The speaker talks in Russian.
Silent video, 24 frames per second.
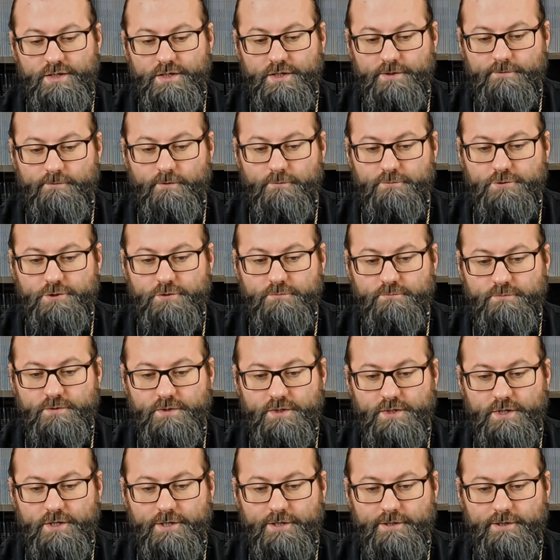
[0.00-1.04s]
и, в
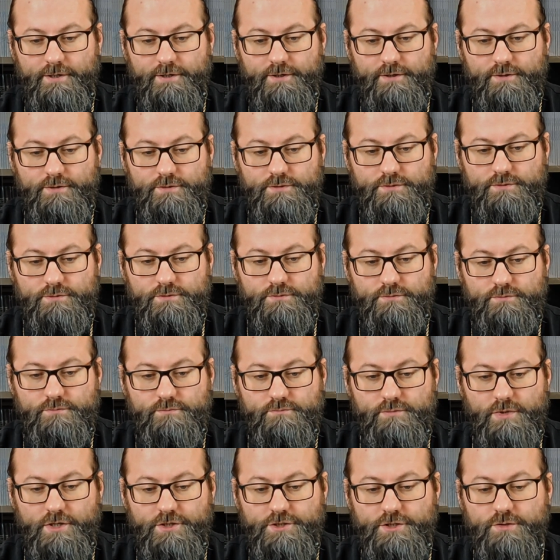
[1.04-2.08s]
общем-то, э,
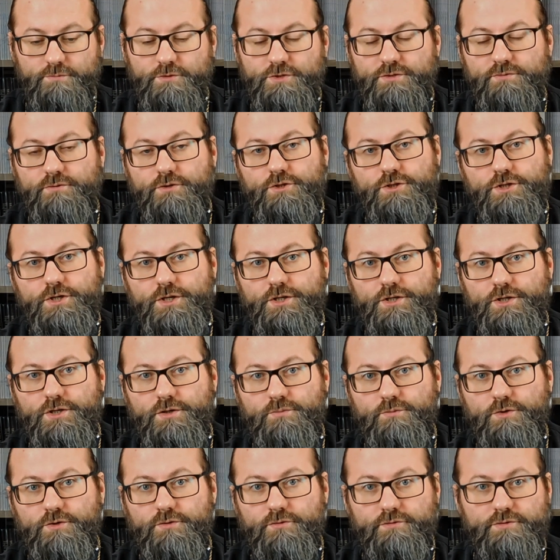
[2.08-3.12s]
большими
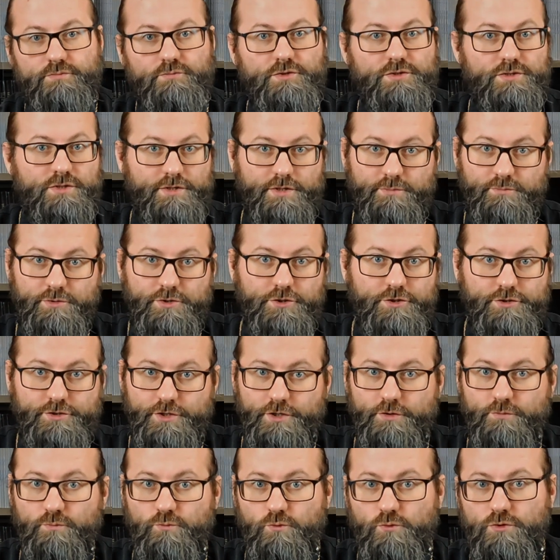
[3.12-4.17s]
свершениями в смысле
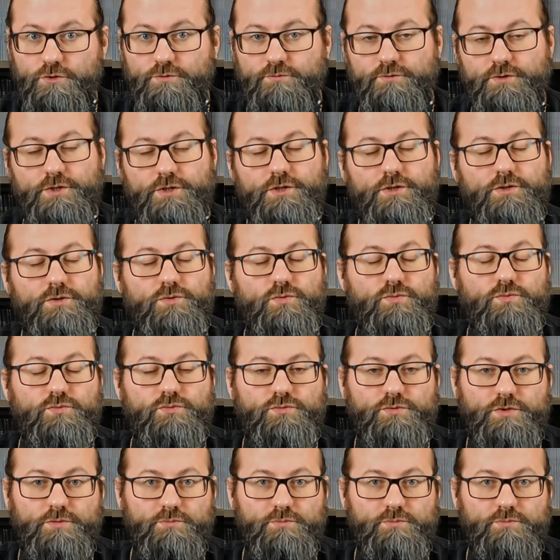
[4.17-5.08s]
эпических подвигов,